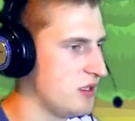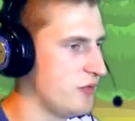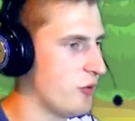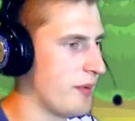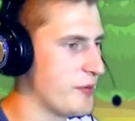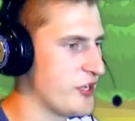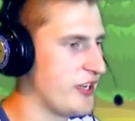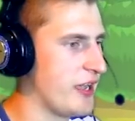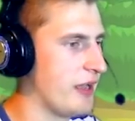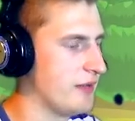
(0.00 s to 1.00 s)
Его
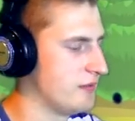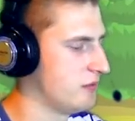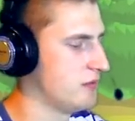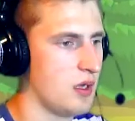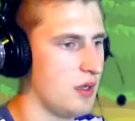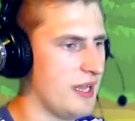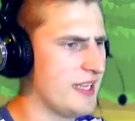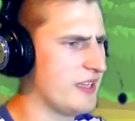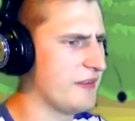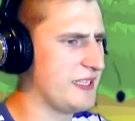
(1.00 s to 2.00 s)
баба-яга.
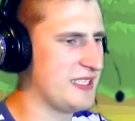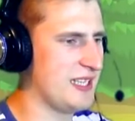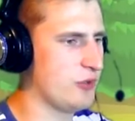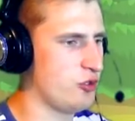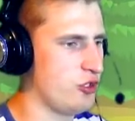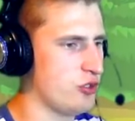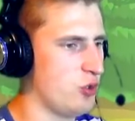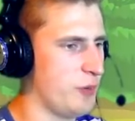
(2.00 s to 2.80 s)
Ладно, давайте следующую игру,